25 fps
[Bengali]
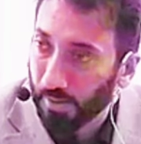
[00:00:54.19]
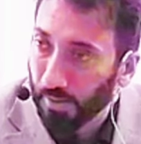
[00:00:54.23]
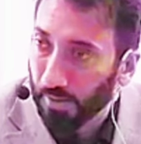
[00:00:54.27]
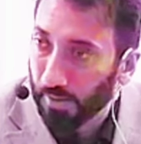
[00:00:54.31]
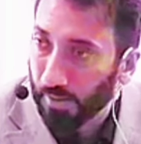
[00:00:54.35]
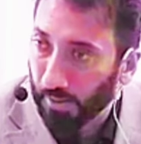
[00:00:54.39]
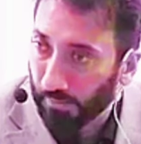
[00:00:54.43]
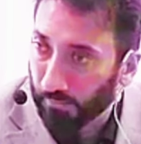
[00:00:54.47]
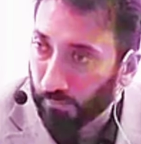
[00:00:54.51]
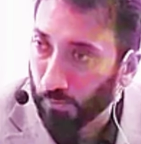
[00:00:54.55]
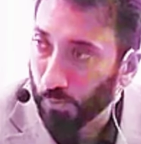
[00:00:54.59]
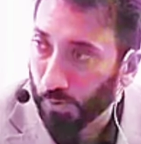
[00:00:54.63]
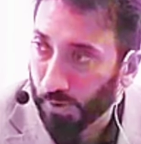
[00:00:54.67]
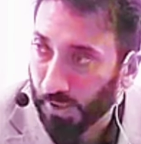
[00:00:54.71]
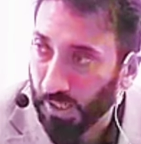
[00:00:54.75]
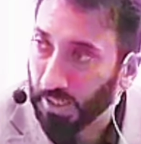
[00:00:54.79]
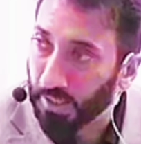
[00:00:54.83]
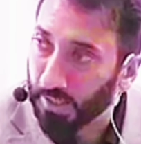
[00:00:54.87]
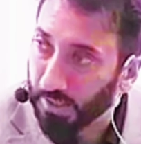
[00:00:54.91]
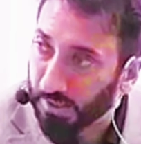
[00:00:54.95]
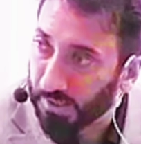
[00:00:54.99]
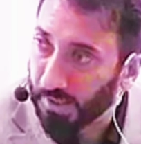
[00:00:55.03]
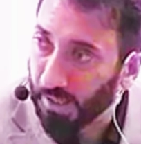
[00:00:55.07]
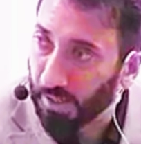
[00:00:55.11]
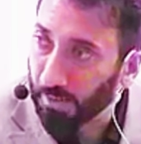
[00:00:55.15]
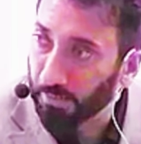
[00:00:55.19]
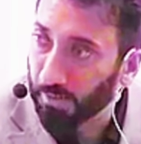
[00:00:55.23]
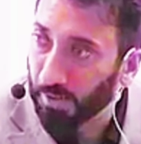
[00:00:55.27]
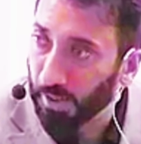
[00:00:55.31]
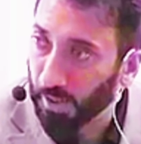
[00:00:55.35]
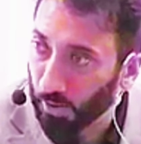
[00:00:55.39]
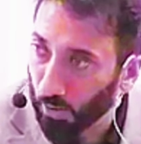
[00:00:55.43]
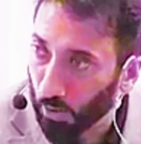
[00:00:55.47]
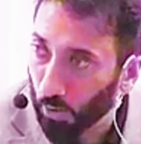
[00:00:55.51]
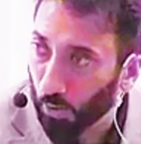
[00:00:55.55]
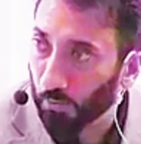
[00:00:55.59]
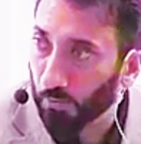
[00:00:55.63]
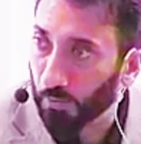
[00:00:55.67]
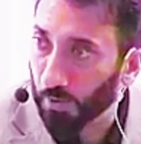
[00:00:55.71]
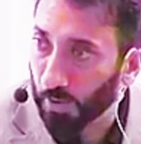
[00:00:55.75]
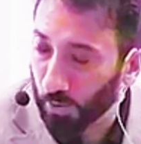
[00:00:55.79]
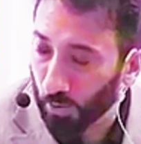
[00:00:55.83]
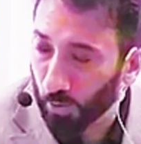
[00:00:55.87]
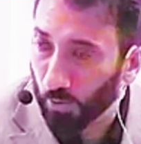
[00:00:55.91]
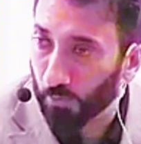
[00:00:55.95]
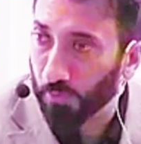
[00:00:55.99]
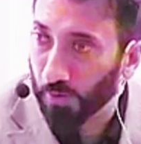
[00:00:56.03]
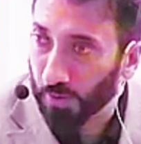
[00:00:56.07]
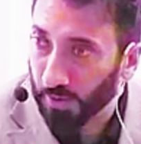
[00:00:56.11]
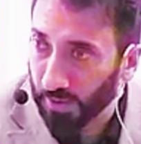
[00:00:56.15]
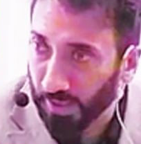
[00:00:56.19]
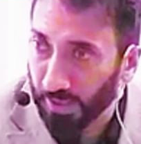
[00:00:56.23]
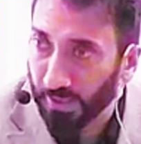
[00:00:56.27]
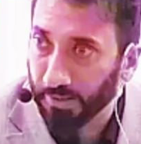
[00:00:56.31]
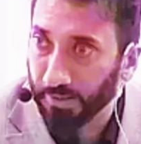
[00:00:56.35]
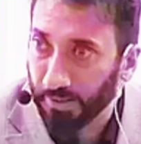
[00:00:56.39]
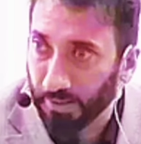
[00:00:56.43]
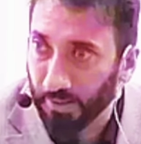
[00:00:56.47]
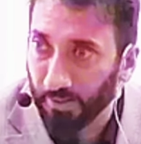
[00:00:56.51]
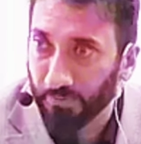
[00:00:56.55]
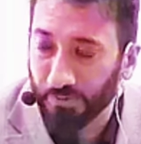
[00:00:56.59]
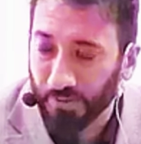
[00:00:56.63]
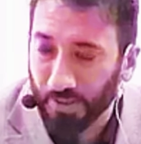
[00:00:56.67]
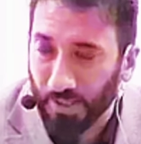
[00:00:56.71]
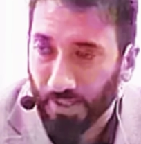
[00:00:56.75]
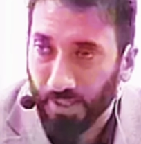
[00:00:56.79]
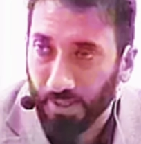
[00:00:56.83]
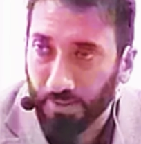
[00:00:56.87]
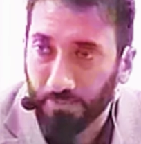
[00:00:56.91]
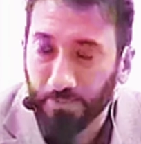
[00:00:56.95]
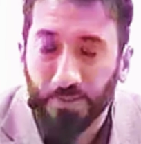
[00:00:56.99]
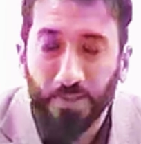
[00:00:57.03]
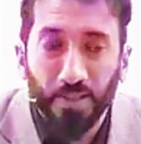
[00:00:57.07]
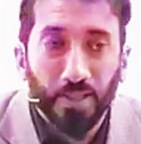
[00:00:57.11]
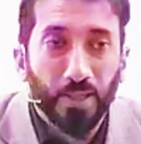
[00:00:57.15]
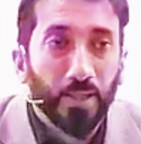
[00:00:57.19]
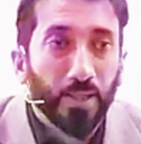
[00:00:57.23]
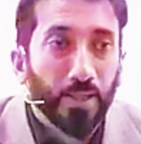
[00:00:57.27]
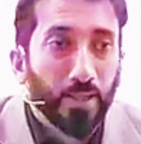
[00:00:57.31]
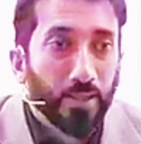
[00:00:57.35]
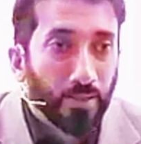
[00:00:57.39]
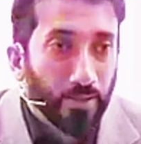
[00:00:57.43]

অশ্লীলতাও ঠিক এরকম এতে আকণ্ঠ নিমজ্জিত থাকলে